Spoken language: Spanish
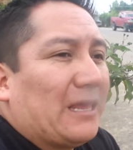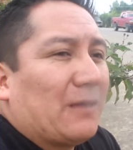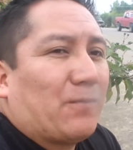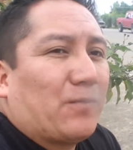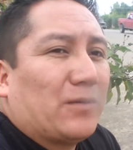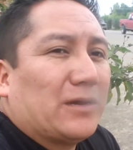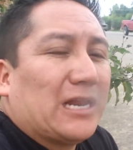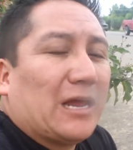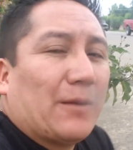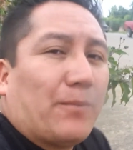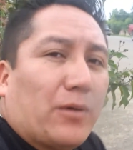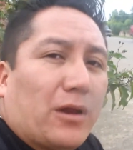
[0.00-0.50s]
y
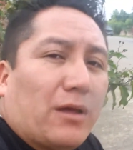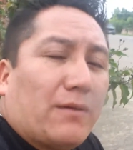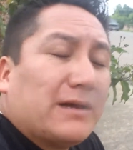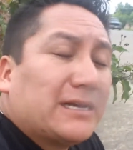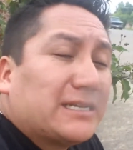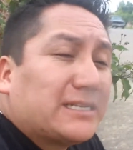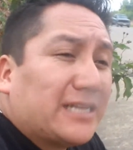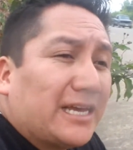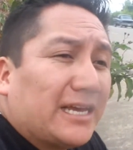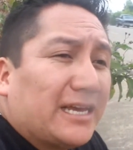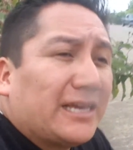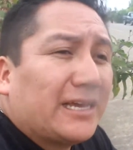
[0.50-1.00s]
pues la prueba
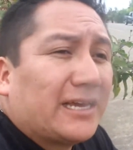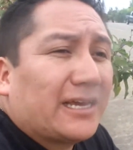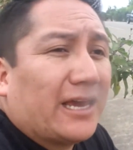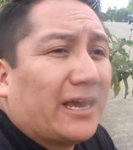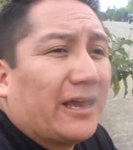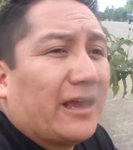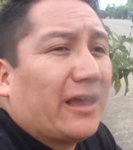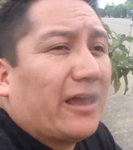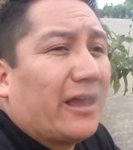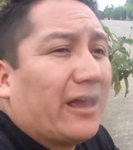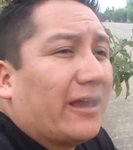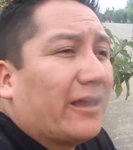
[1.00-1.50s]
está en
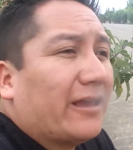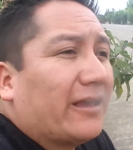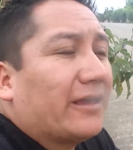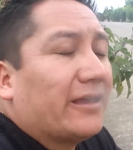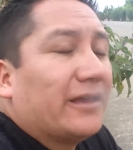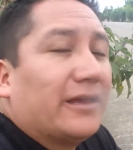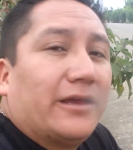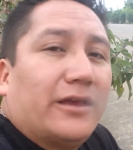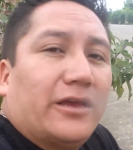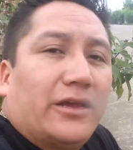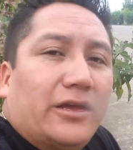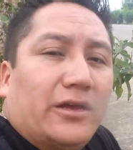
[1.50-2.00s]
que
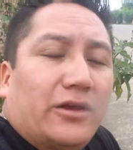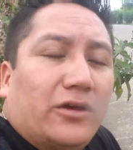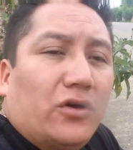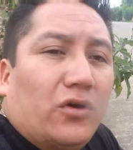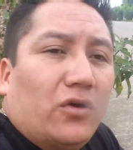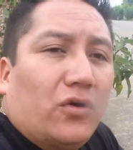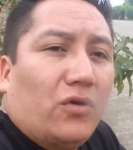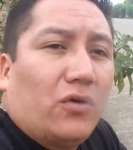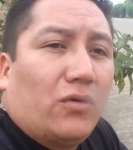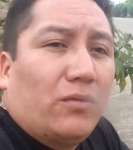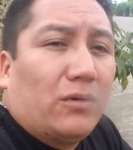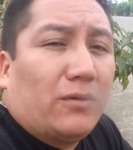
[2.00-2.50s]

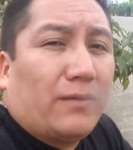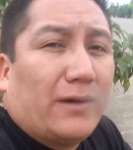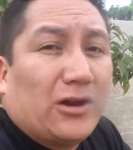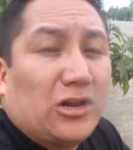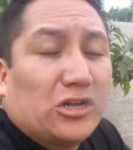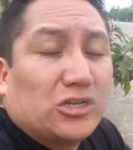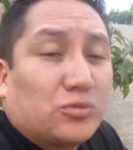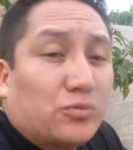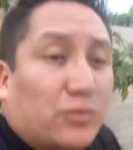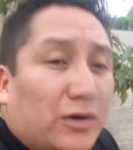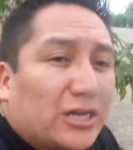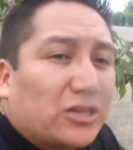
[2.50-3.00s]
hubo
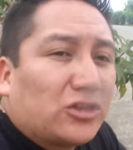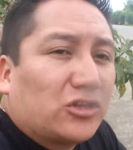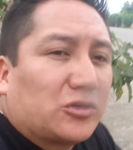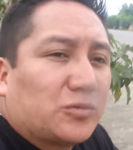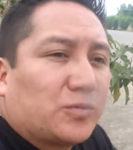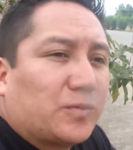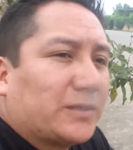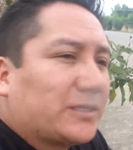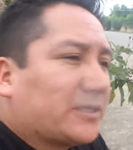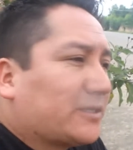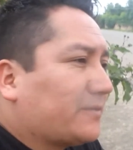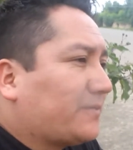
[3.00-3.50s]
varios muertos,
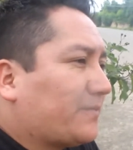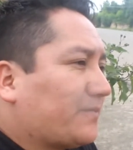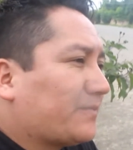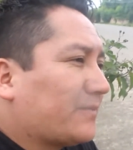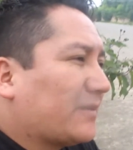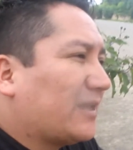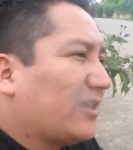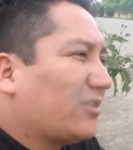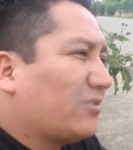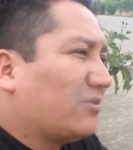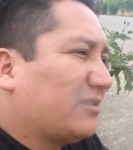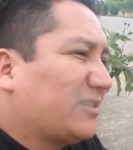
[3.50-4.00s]
pues
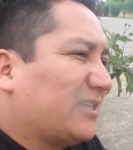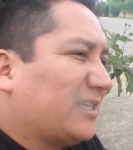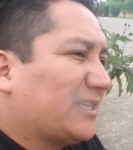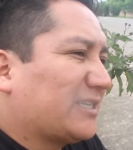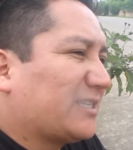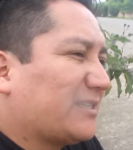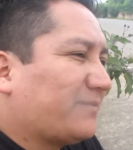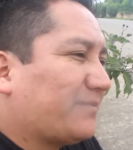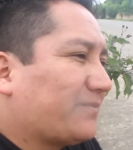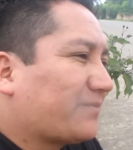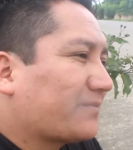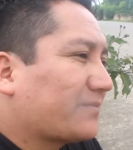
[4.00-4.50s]
entonces
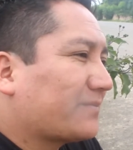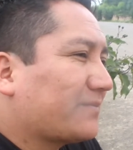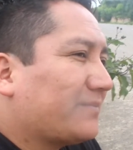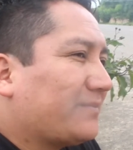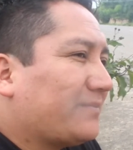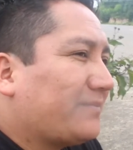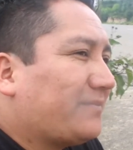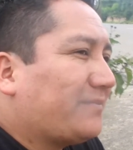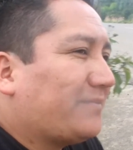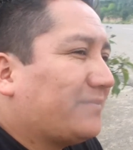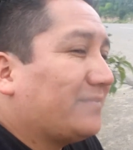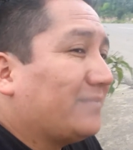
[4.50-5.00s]

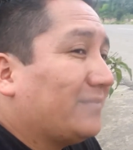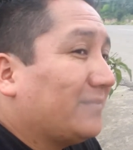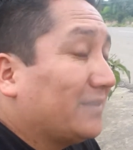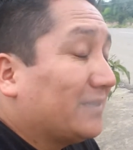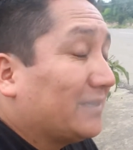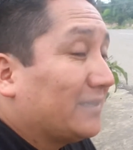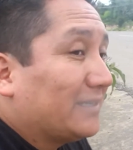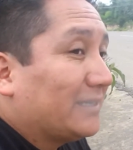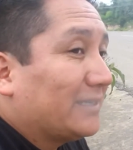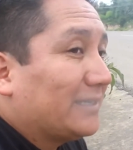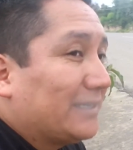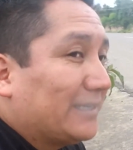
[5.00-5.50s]

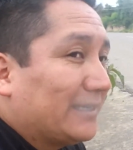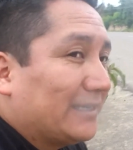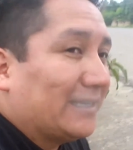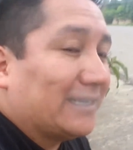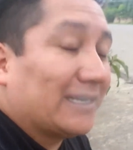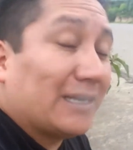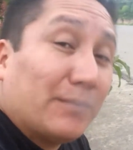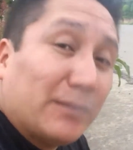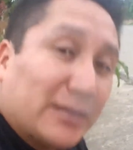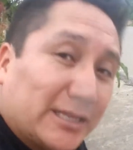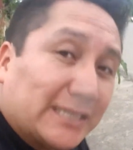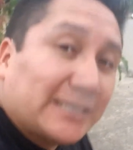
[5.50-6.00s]

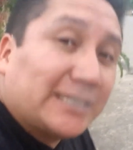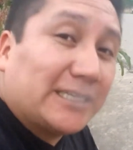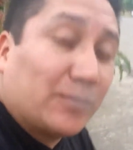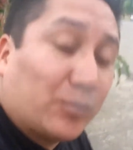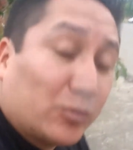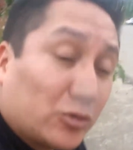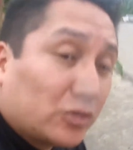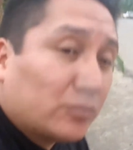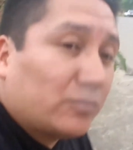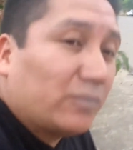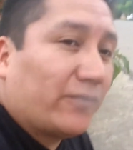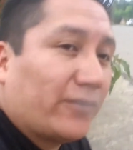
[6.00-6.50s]
realmente sí se
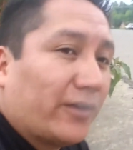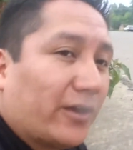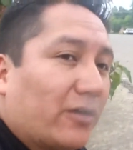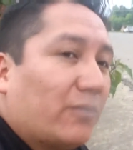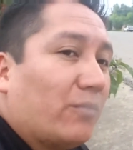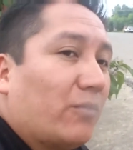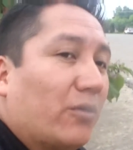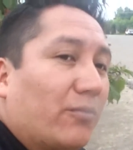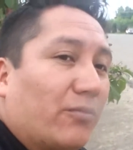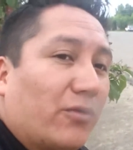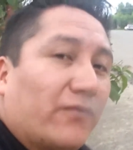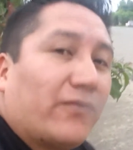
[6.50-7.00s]
puso muy feo,
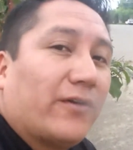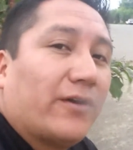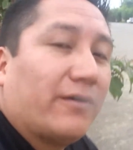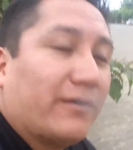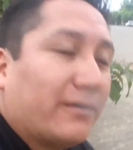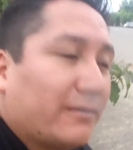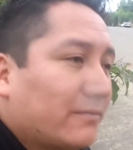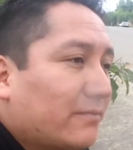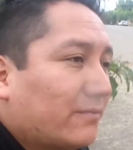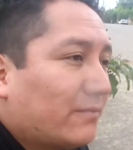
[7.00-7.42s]
muy muy feo. ¿eh?